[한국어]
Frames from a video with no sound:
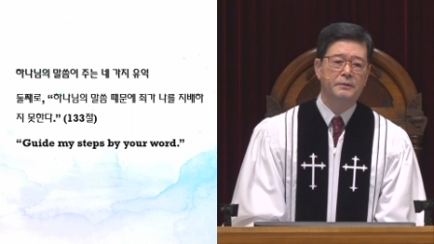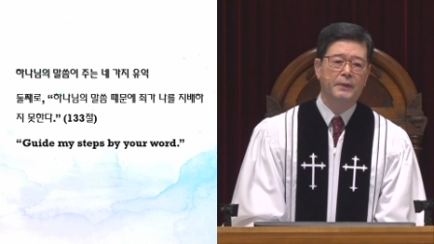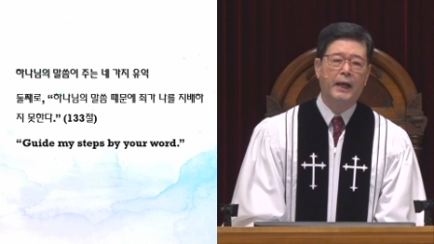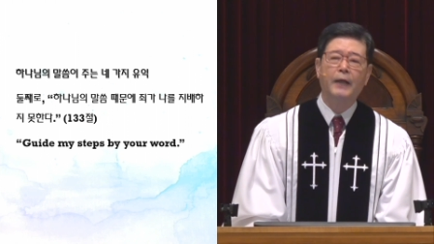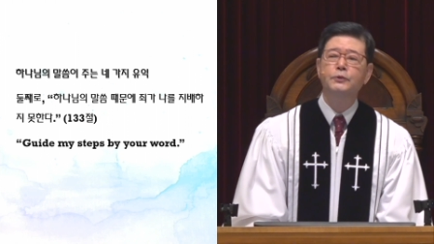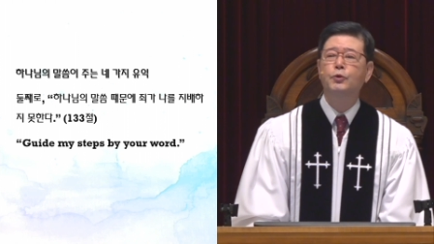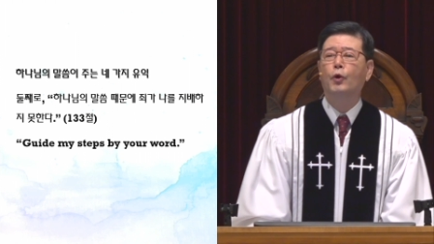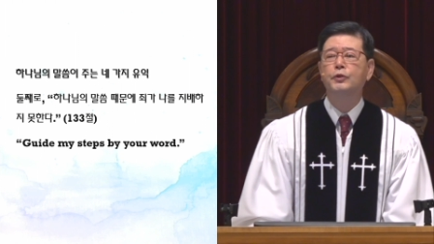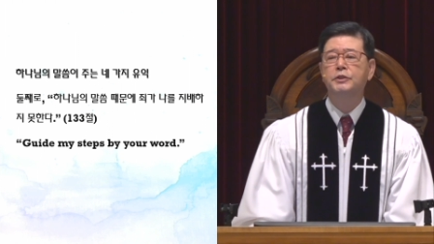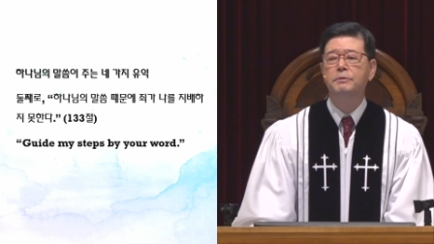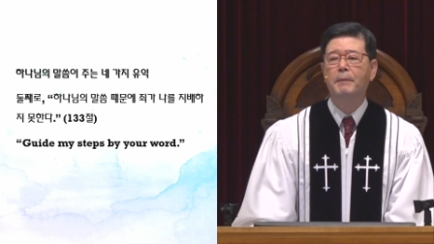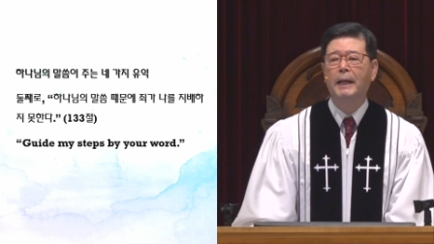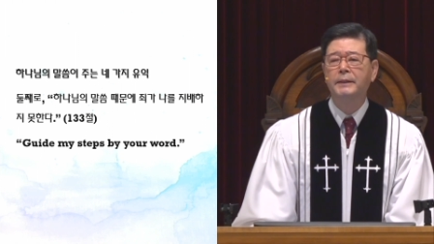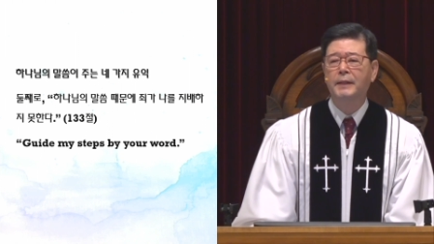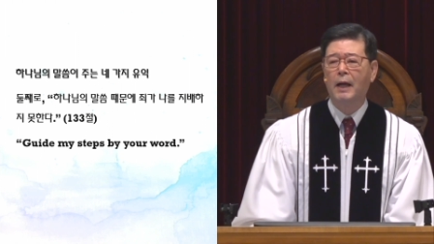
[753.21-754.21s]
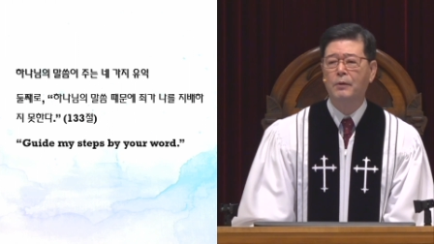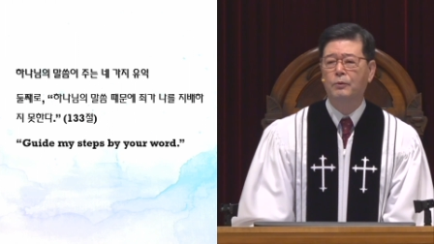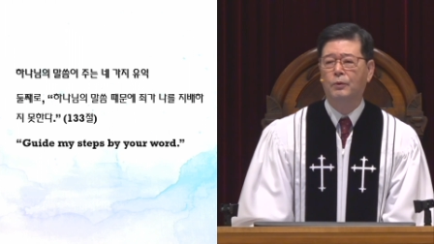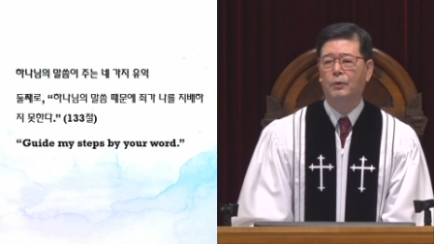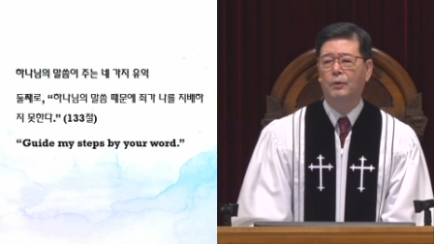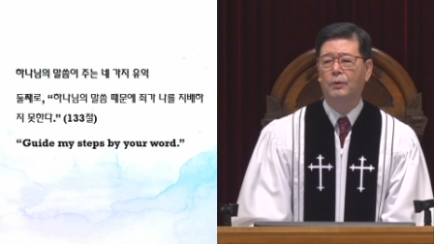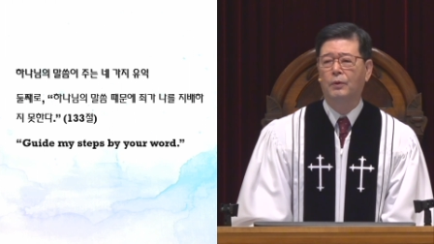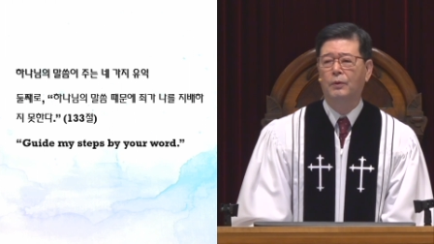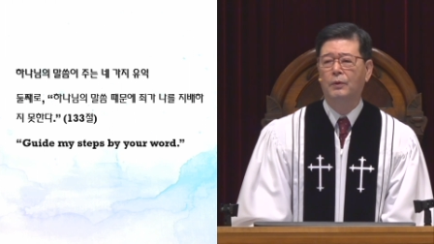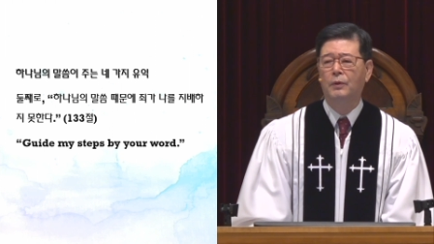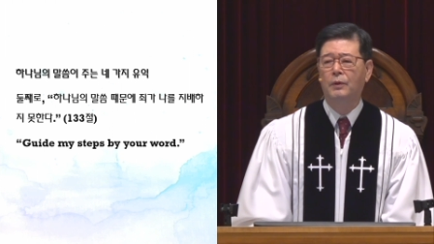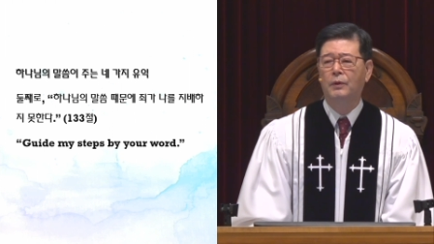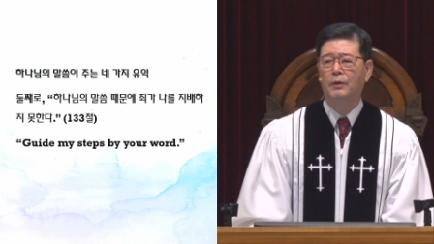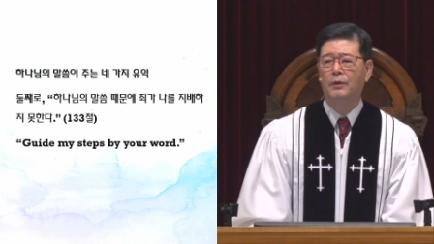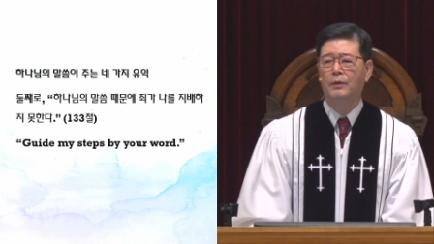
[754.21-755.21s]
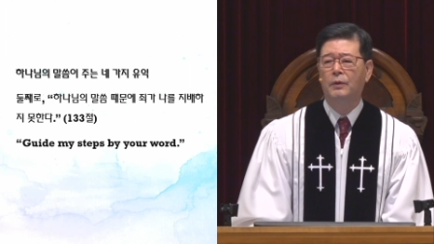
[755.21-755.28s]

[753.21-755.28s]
내가 조심한다고,